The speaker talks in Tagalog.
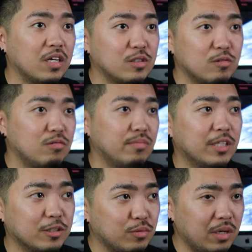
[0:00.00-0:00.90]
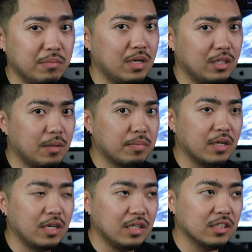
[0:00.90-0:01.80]
ka, so may to well, mag-adapt ka
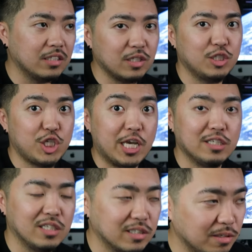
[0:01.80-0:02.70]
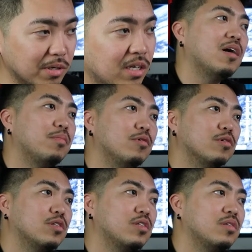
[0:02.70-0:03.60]
na lang din sa changes, di ba?
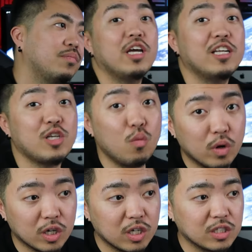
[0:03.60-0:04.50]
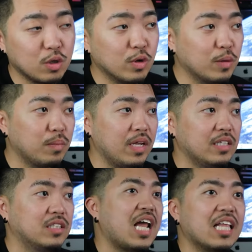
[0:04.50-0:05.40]
Tapos, kunyari, sa work, sa
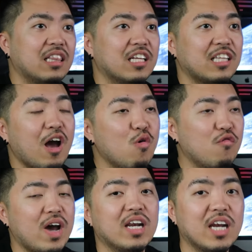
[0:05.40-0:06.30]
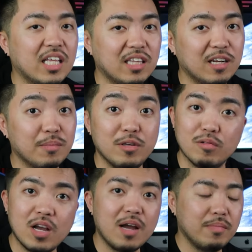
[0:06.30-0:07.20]
workplace, lahat ng tao Fahrenheit din naman
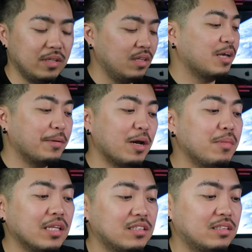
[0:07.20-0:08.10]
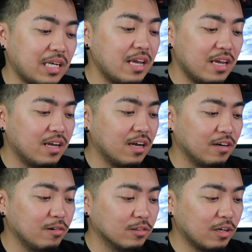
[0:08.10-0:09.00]
yung gamit. Kaya, pero I'm not saying,
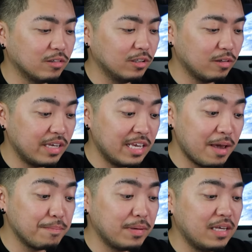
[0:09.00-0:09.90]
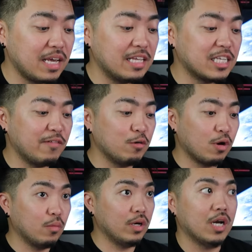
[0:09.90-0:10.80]
ano, tawag dito, EMP
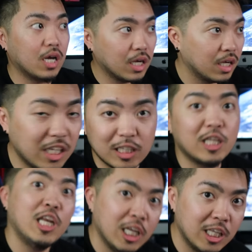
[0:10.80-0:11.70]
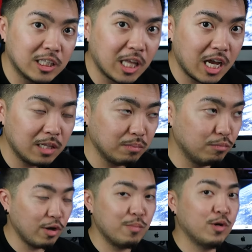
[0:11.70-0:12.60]
8711 na hindi kita sinidiktahan,
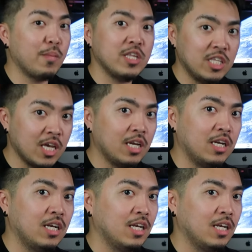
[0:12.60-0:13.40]
buhay mo naman yan.